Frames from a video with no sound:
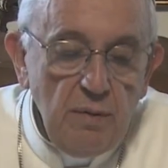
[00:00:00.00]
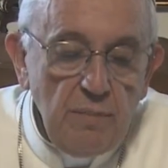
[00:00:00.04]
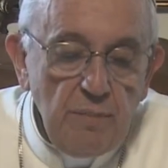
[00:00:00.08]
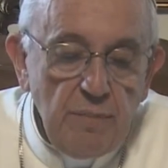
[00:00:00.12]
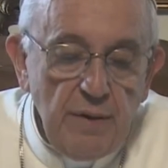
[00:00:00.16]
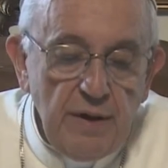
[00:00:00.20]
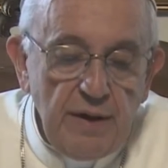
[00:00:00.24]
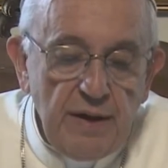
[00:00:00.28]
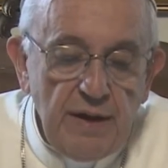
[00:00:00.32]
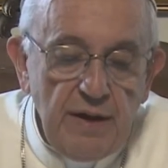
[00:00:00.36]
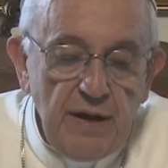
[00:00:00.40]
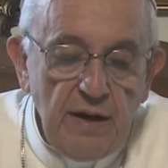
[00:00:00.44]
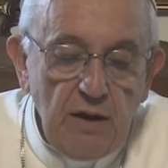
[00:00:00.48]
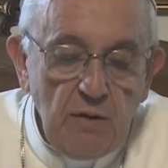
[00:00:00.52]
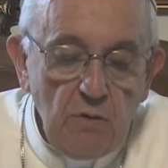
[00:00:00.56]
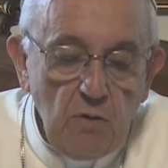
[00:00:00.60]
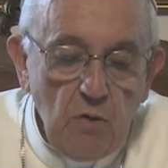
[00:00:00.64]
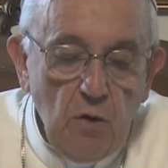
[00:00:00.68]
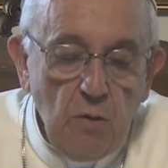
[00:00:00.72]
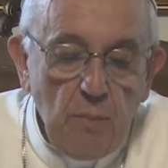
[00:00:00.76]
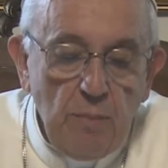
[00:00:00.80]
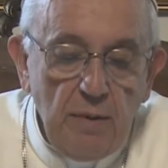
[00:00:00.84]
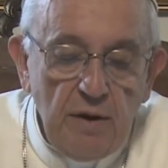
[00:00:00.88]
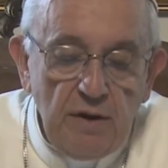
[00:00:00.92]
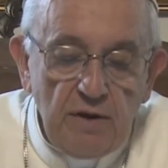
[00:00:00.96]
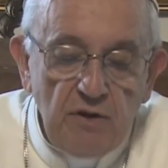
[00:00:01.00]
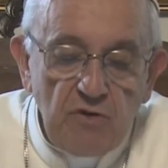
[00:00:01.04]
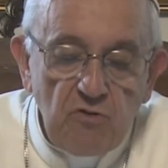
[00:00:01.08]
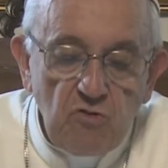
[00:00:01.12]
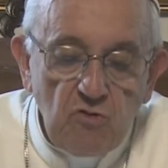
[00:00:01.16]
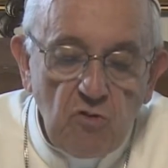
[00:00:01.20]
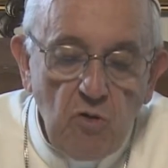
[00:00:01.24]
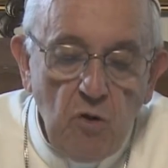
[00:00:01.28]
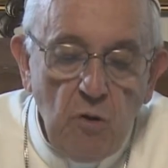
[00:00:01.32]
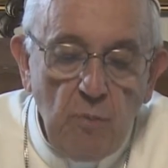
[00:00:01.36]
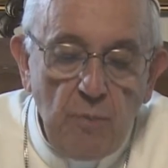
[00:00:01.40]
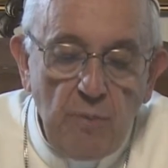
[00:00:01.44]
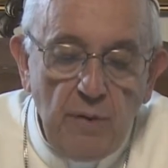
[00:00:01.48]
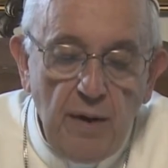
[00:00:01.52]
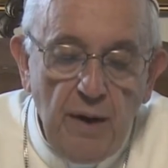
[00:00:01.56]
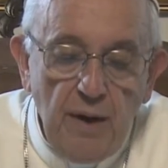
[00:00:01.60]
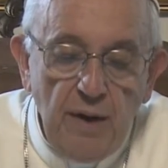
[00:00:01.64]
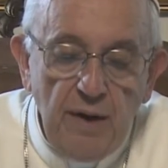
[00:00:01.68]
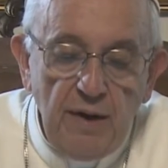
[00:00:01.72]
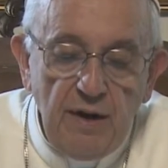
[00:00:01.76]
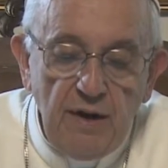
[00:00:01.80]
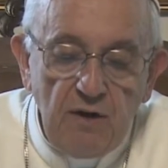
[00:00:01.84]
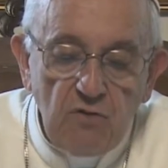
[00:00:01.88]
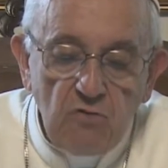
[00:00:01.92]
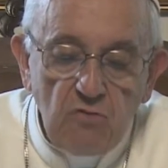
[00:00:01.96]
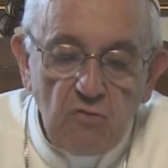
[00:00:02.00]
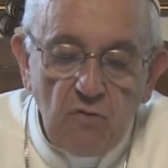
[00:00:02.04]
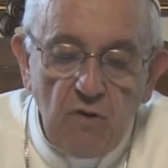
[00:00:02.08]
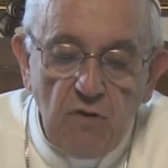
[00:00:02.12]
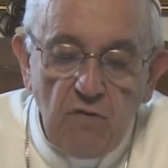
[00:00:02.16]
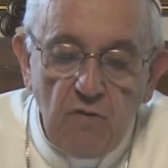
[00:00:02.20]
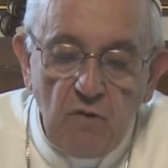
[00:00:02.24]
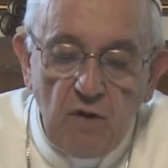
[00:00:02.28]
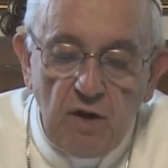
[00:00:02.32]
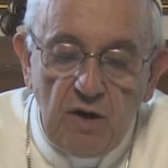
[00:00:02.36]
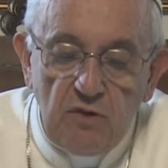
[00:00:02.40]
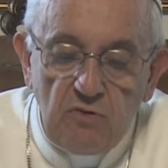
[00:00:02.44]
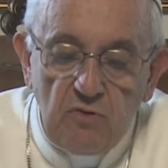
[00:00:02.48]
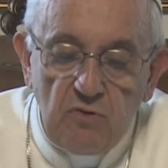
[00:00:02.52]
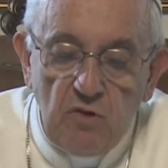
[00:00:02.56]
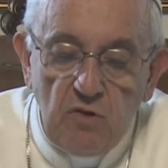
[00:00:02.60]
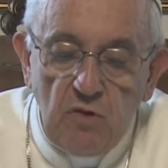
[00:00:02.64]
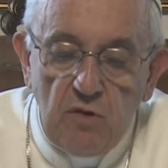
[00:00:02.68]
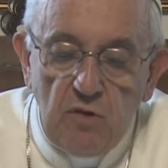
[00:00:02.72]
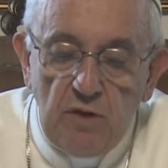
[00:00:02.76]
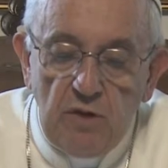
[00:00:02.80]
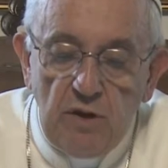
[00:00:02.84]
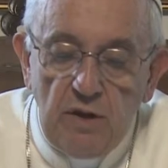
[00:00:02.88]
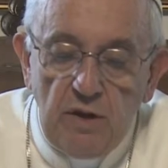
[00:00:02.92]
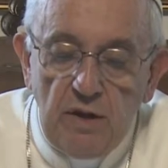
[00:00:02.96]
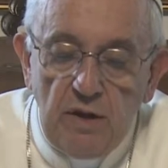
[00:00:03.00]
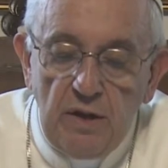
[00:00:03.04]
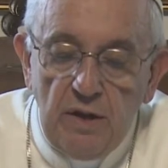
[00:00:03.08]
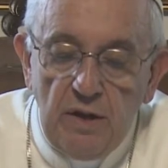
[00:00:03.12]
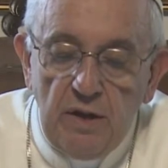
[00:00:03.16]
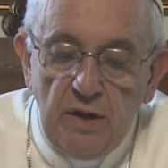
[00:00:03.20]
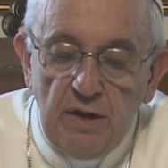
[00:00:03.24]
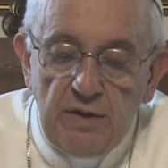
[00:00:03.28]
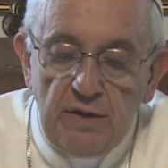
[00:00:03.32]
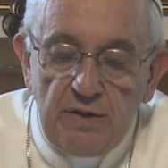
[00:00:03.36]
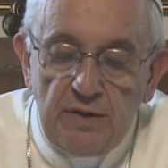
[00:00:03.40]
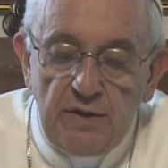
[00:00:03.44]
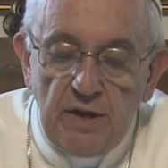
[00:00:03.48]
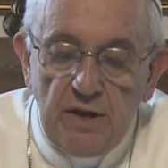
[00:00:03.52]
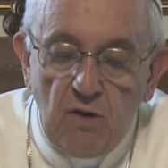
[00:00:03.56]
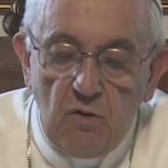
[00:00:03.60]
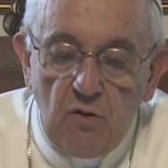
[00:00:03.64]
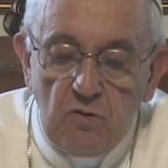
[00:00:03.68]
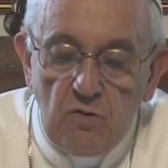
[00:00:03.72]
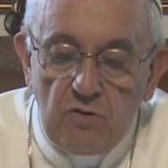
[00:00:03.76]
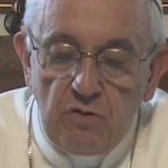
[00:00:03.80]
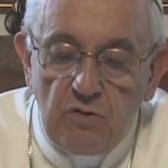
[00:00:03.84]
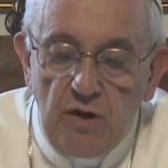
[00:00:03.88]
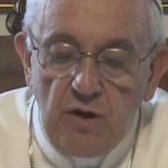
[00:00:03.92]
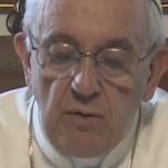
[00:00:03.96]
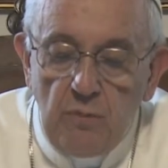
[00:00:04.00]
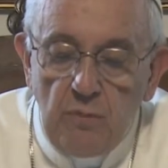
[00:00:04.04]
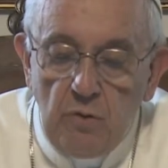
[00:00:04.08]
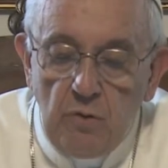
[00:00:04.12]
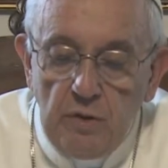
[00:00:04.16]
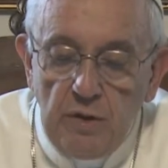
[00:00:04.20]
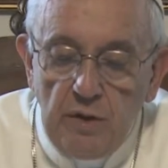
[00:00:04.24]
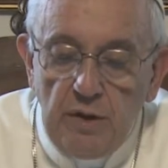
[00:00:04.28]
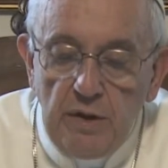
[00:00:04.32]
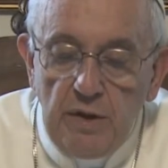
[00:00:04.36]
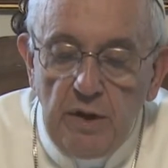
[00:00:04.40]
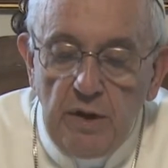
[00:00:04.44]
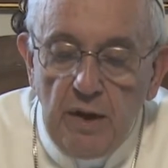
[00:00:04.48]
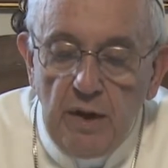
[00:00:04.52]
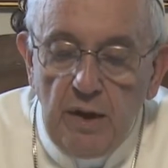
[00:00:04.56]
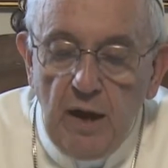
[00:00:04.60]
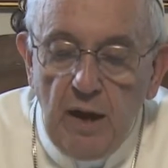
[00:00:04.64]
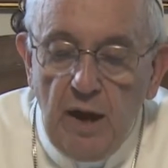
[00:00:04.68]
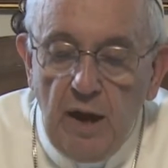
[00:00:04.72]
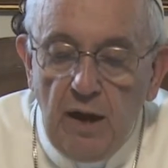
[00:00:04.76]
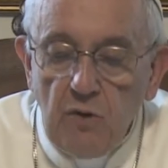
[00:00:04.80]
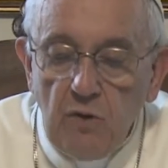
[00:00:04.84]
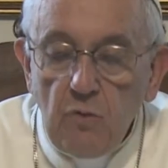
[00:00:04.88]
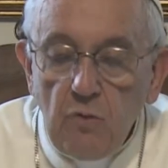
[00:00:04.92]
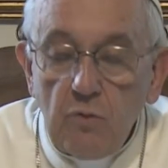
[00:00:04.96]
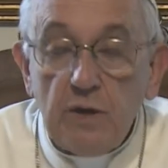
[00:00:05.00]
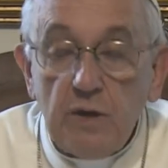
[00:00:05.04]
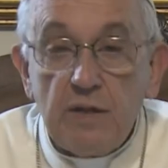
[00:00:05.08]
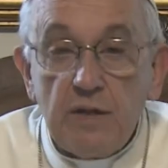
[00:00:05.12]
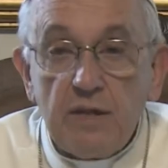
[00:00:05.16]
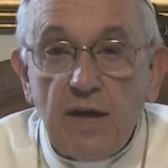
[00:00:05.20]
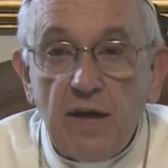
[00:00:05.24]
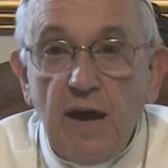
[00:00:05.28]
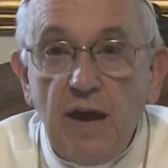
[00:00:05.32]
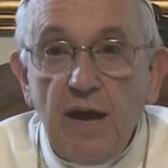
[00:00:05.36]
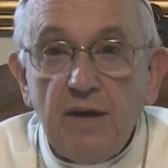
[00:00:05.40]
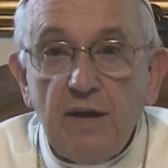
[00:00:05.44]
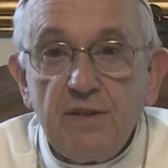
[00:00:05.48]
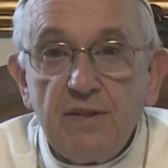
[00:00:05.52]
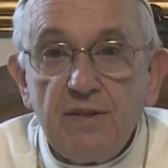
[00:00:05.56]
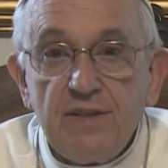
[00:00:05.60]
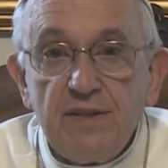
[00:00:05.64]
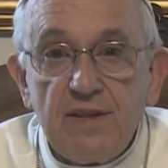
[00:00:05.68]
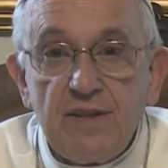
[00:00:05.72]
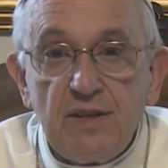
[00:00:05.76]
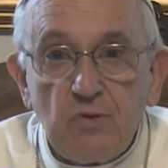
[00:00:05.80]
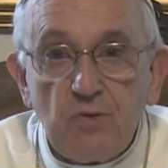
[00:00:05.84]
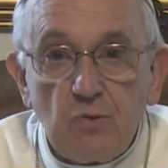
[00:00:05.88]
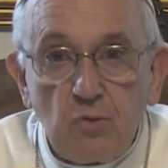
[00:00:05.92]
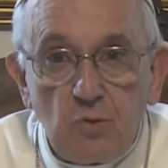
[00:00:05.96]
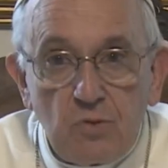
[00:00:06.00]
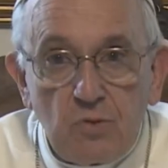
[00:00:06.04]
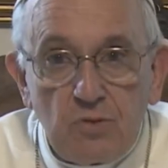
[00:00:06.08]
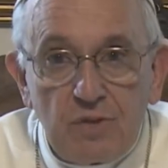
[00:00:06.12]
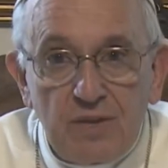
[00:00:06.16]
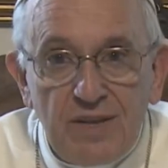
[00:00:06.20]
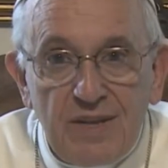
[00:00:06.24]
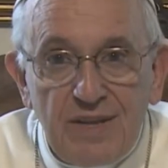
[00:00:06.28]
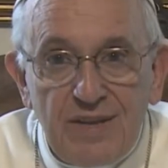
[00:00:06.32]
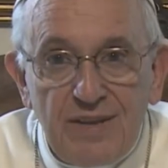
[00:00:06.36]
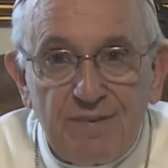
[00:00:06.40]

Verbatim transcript: perché l'Europa riscopra la sua vocazione di contribuire all'unità di tutti.